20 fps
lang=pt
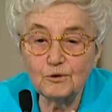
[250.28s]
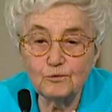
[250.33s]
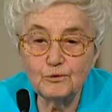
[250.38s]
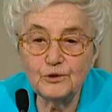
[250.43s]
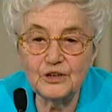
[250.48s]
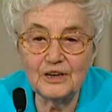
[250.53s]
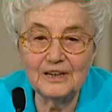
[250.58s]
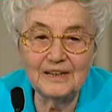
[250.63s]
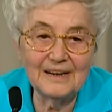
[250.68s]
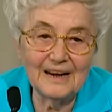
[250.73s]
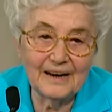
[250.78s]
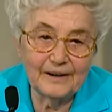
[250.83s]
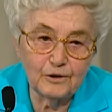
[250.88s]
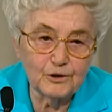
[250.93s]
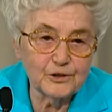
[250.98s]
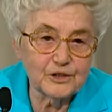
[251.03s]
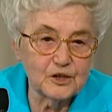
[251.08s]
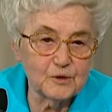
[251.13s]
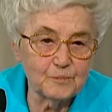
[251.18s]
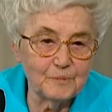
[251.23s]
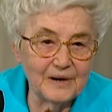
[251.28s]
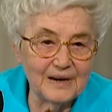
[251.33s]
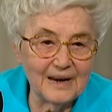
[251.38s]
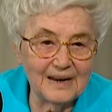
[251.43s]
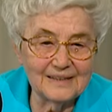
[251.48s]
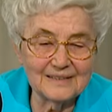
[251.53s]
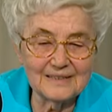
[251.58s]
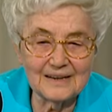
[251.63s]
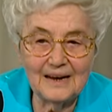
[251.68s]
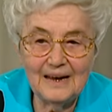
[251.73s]
A nossa
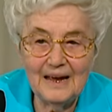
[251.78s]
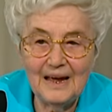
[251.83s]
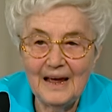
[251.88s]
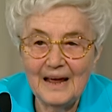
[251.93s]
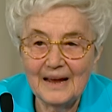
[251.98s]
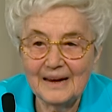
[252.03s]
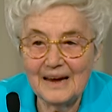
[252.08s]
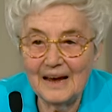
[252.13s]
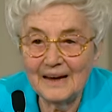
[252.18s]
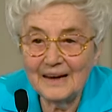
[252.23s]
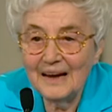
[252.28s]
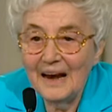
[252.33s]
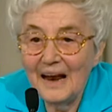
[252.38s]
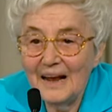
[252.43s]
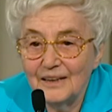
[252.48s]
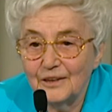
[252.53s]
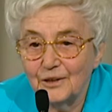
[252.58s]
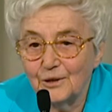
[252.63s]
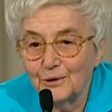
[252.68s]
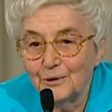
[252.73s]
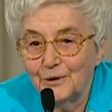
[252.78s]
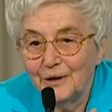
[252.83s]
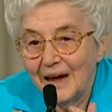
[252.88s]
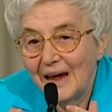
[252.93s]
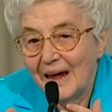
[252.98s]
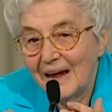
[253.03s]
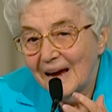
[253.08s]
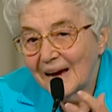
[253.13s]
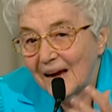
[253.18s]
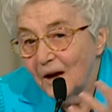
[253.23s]
experiência é que o
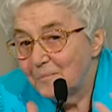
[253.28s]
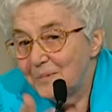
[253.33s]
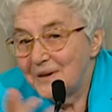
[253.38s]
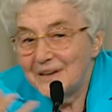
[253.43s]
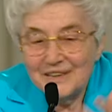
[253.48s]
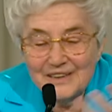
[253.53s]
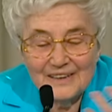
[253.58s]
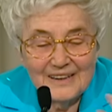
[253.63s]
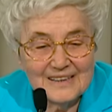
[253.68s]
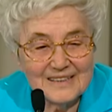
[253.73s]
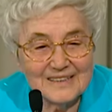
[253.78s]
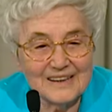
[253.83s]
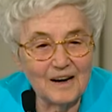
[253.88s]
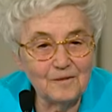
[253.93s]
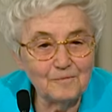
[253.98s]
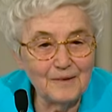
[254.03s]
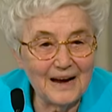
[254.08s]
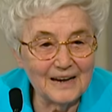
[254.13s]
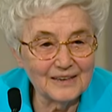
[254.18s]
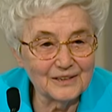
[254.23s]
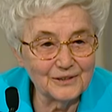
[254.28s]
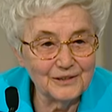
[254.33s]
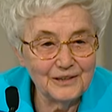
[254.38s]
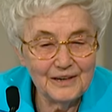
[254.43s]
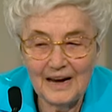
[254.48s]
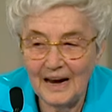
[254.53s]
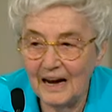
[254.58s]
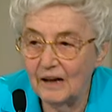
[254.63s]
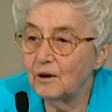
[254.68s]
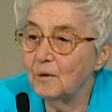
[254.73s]
outro se sente
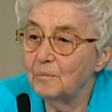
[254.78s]
amado.